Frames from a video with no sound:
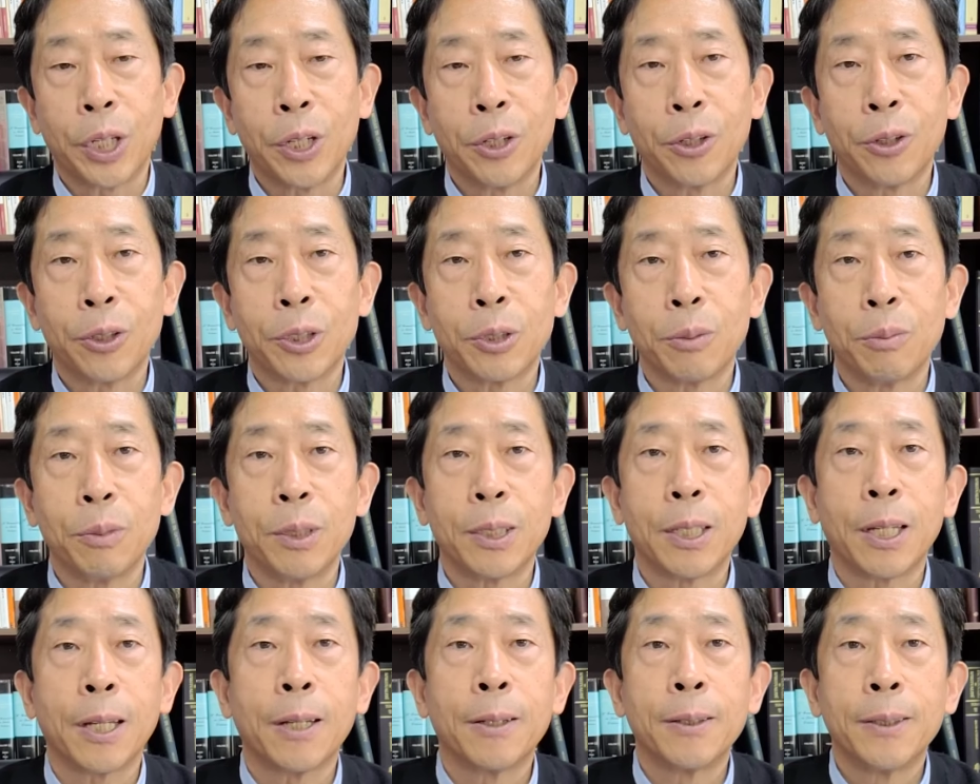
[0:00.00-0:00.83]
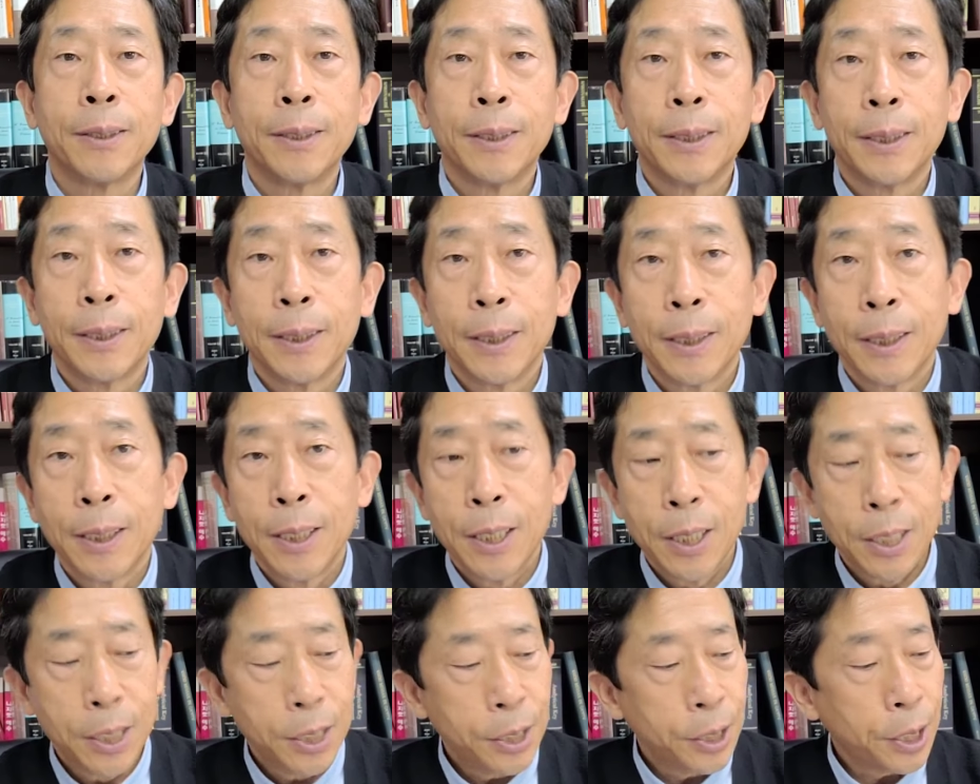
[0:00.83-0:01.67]
되는 것입니다.
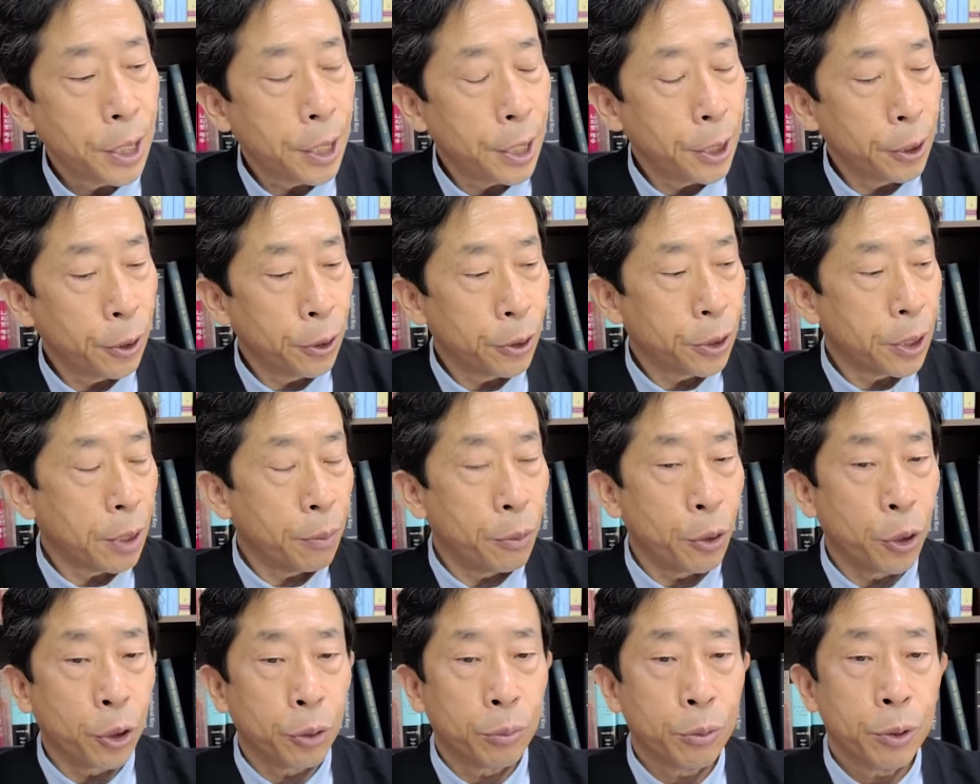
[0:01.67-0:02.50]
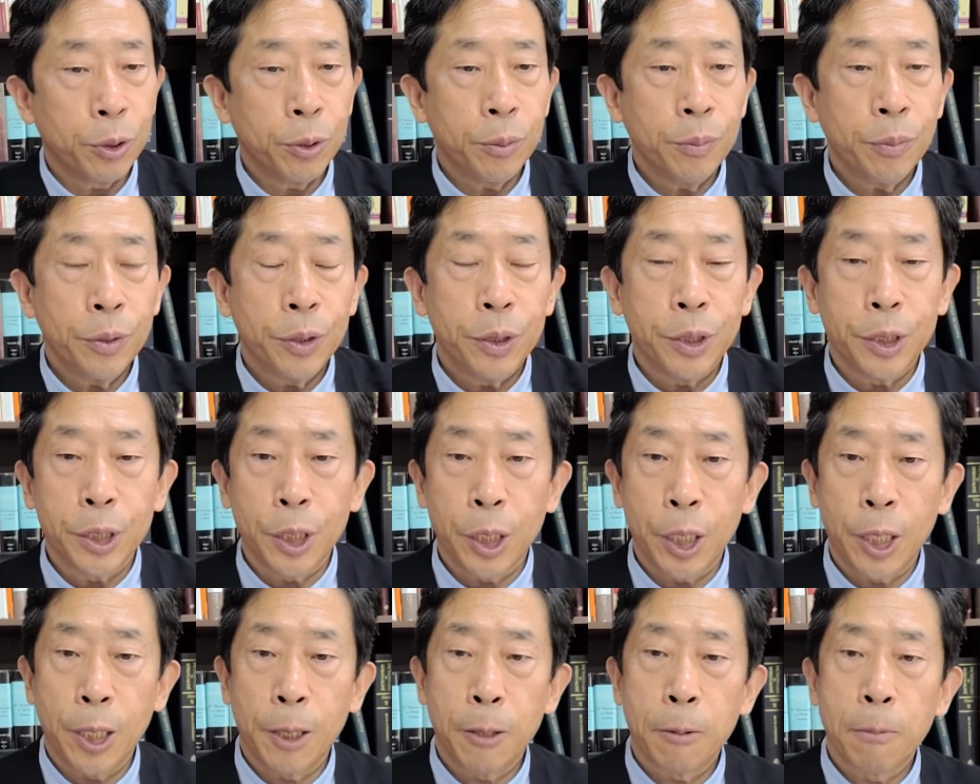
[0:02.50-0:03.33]
사랑하는 자매 여러분,
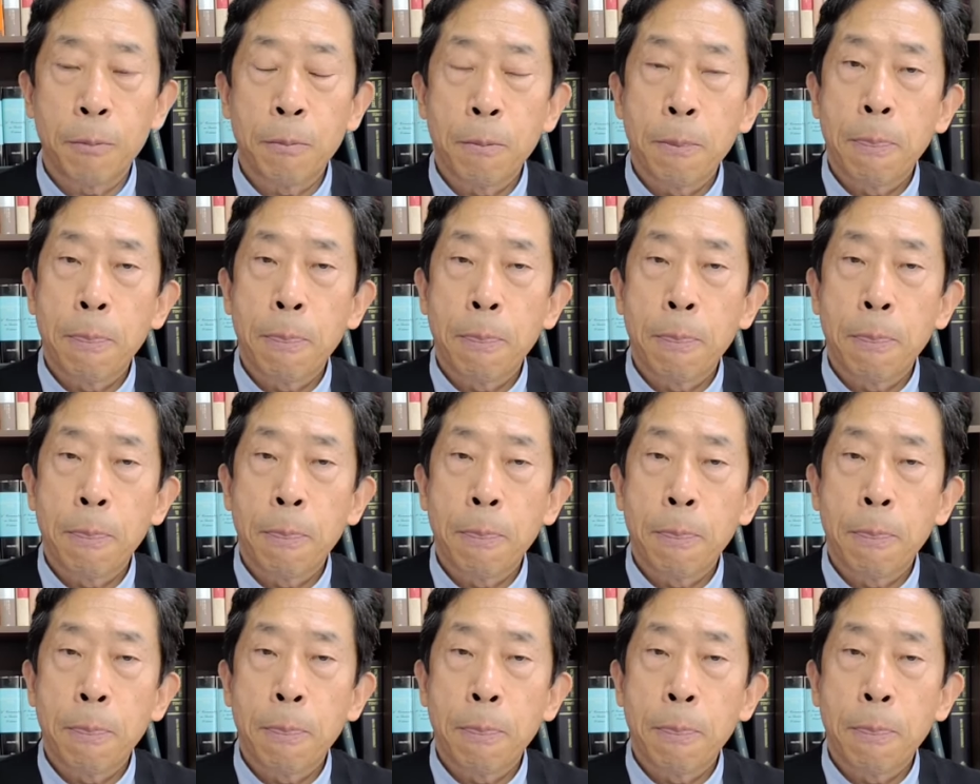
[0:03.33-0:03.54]
이제